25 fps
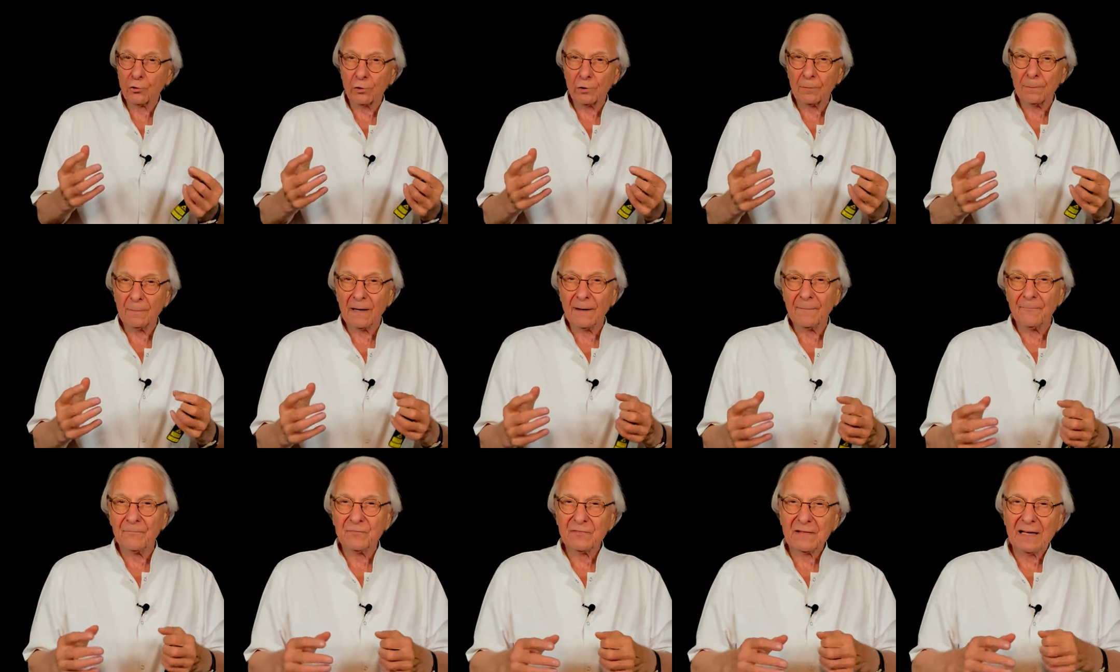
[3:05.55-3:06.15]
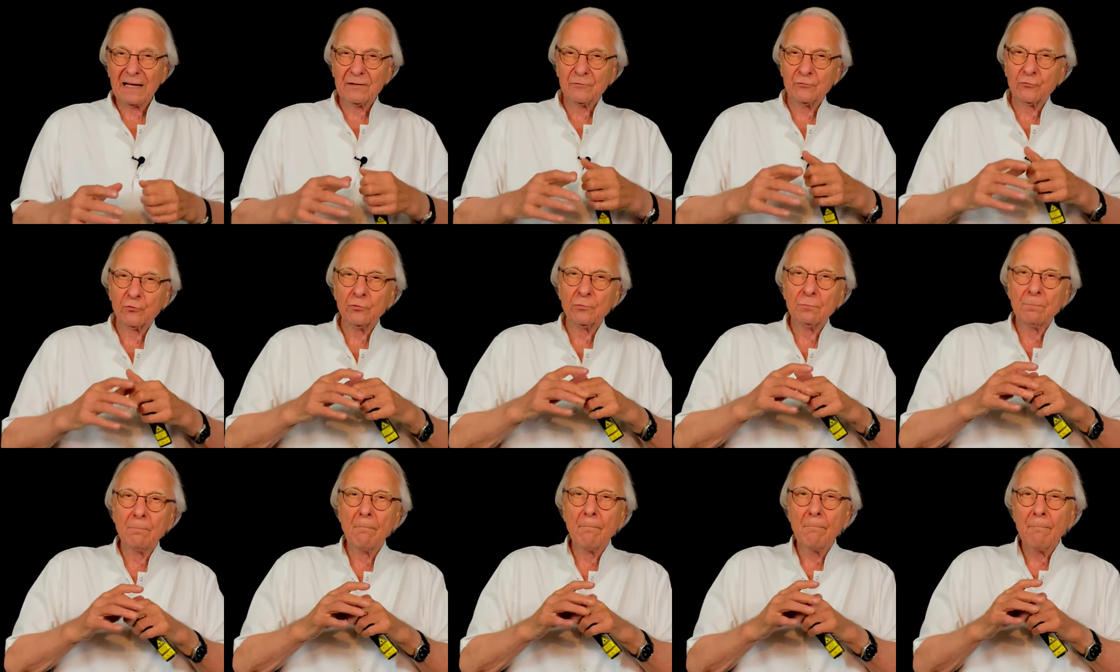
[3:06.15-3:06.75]
humain est
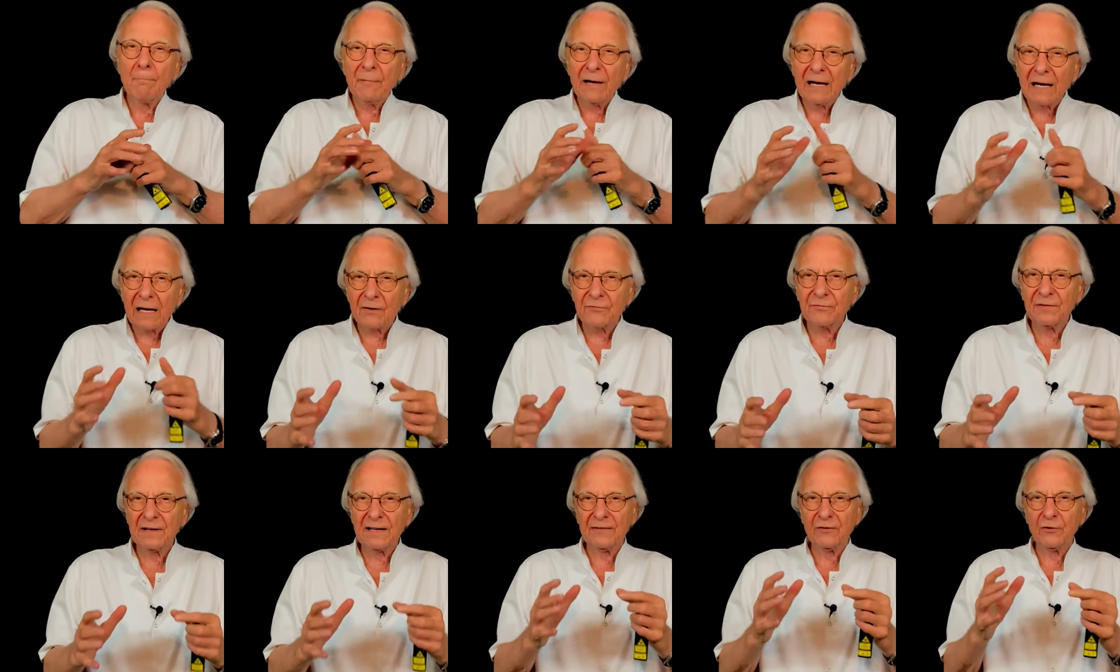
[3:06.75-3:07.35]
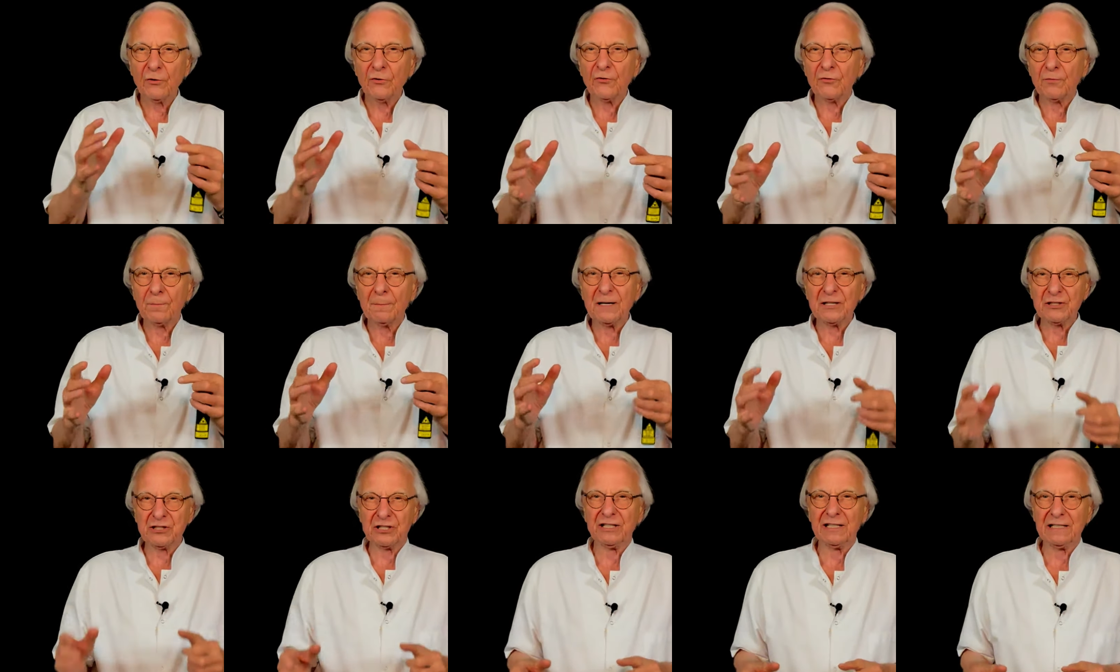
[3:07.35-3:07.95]
une merveilleuse
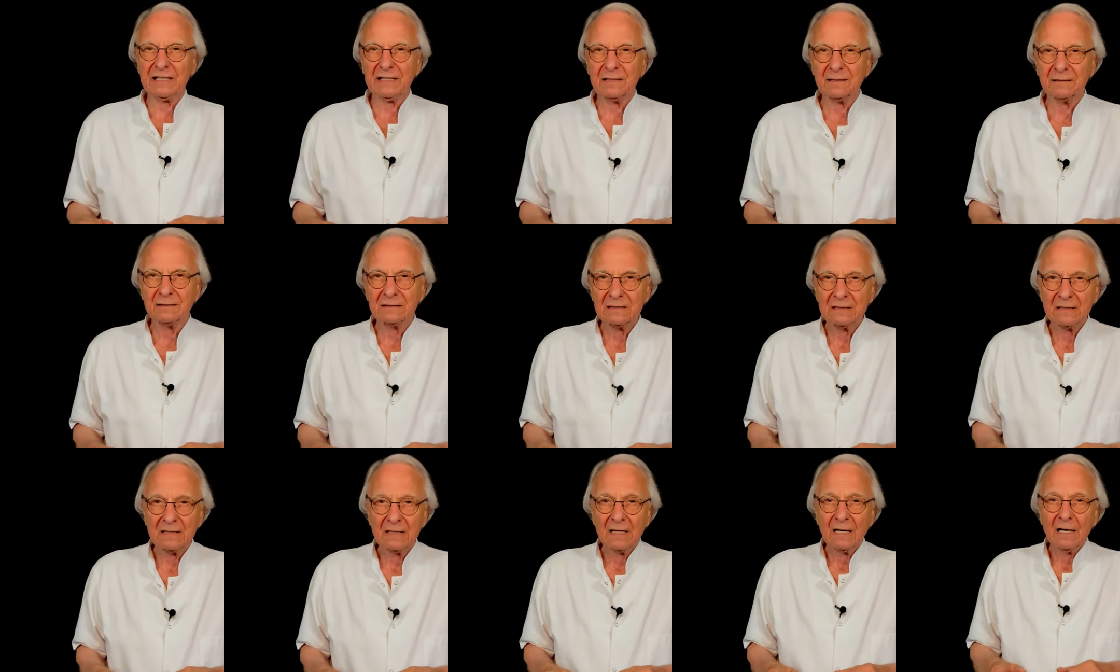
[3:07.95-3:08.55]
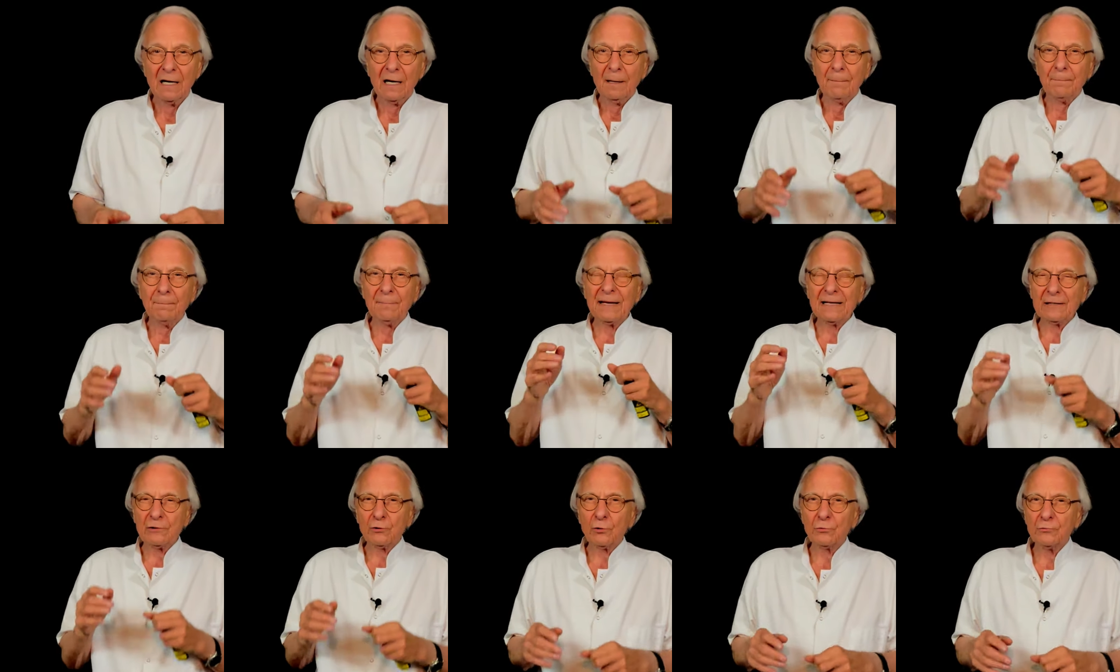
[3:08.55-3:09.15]
machine
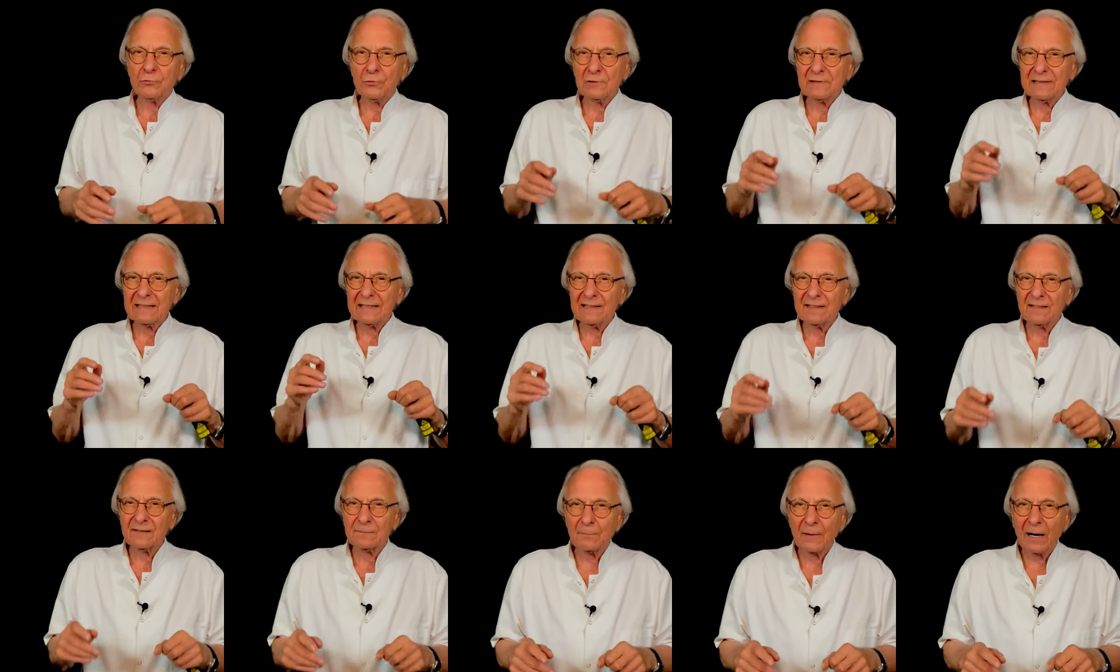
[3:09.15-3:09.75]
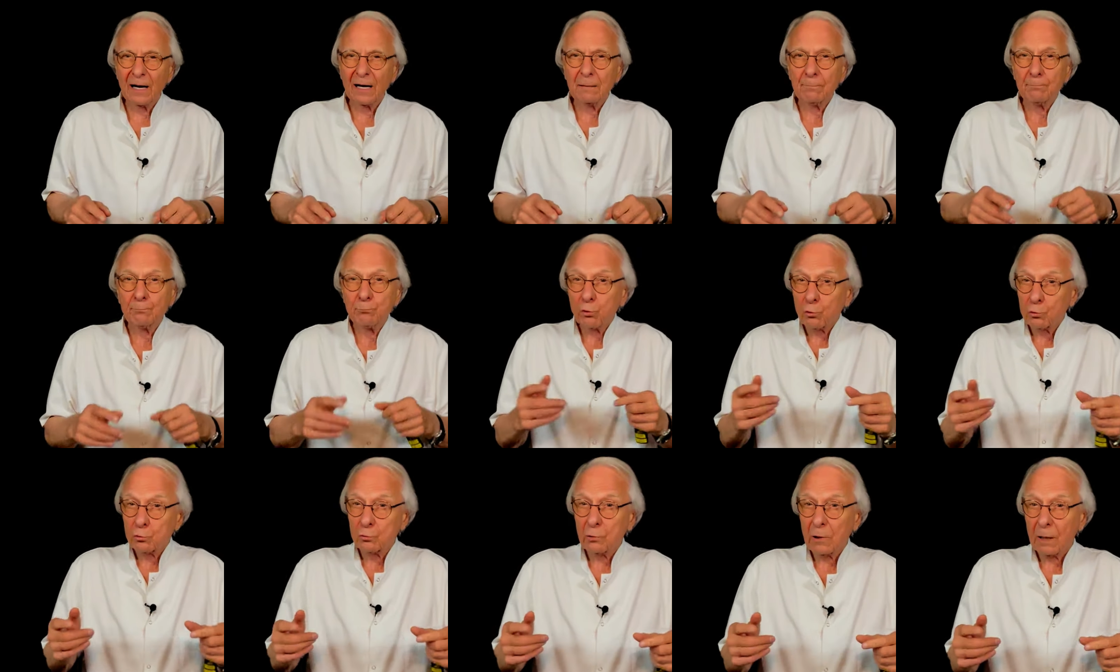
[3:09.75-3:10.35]
mais qu'on utilise mal.
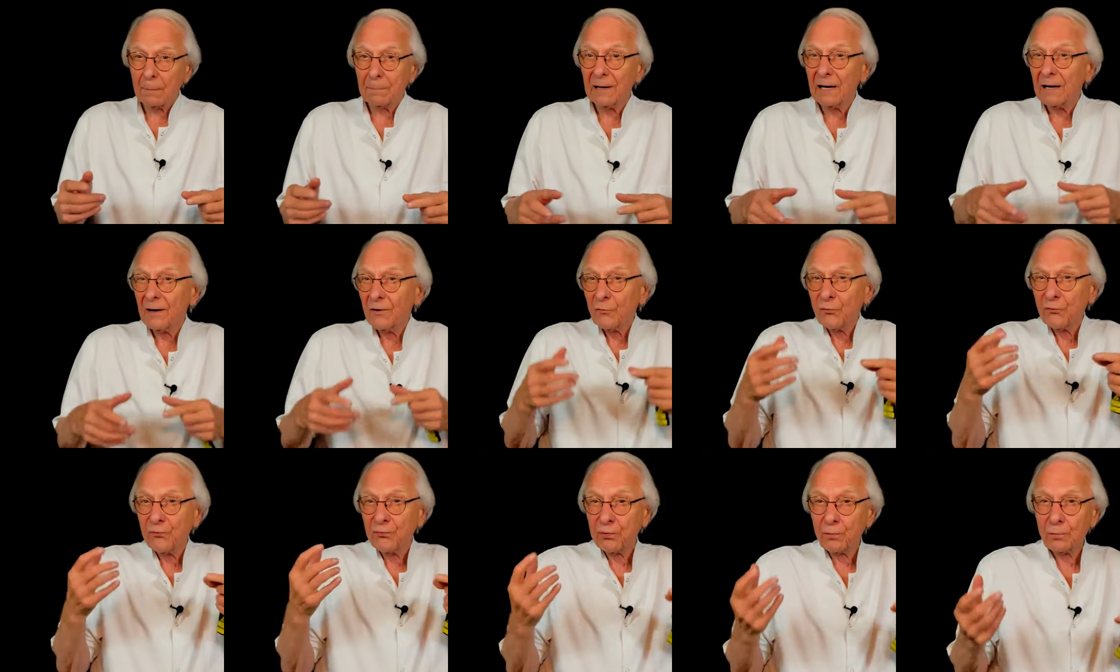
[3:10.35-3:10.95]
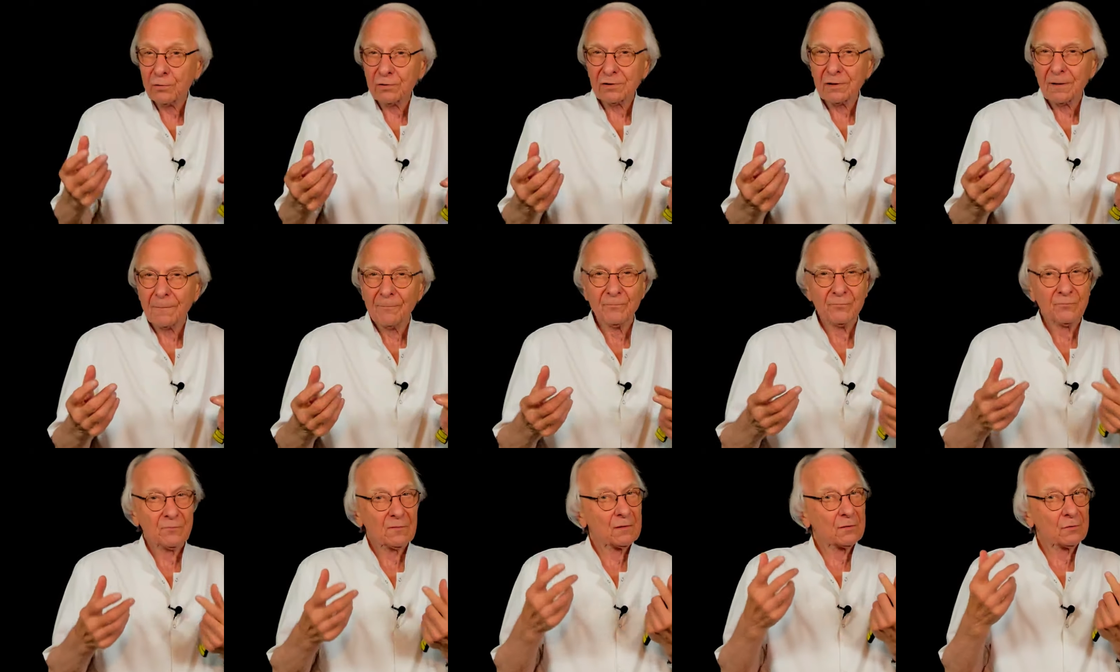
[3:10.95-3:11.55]
Pourquoi ben, Faute
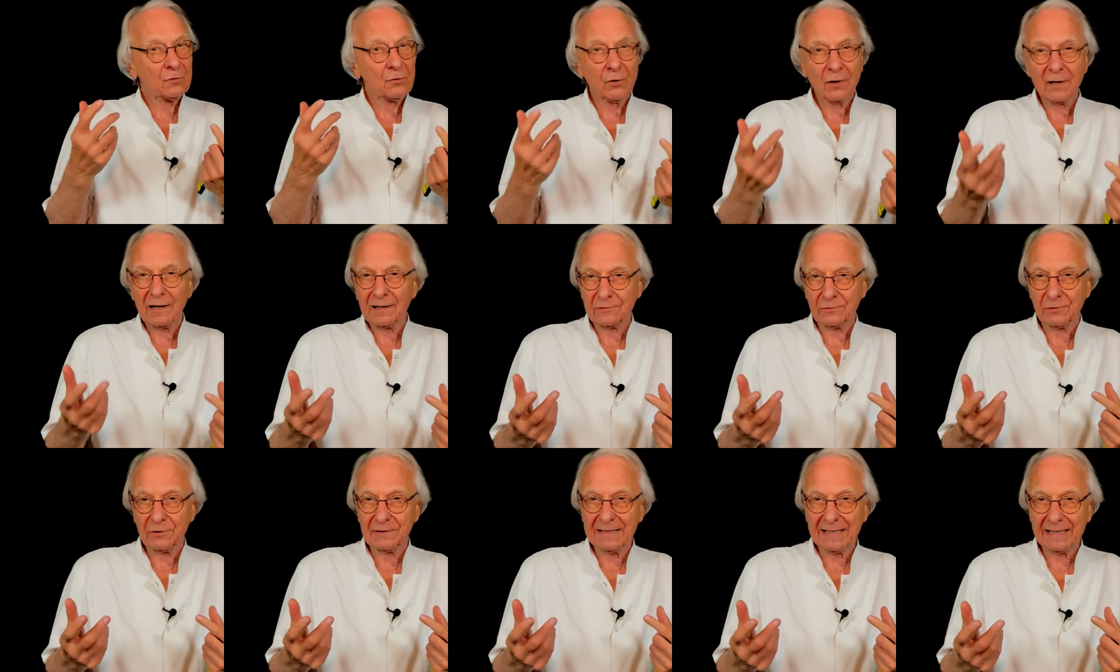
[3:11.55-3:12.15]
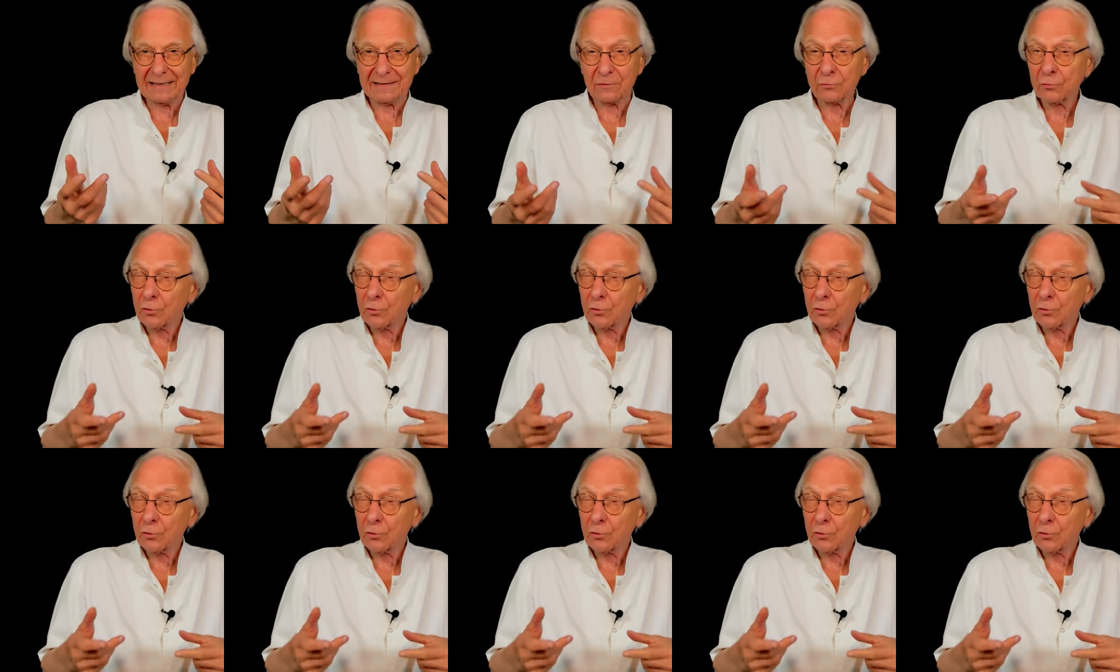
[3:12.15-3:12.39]
de la connaître.